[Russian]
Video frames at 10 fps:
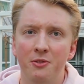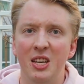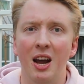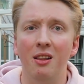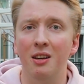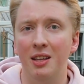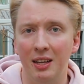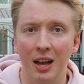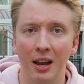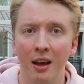в сериалах и
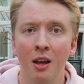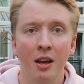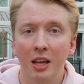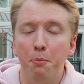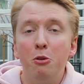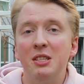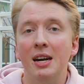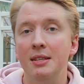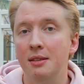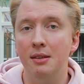так далее. Это
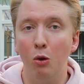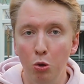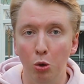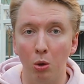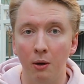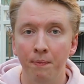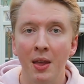просто разница культур.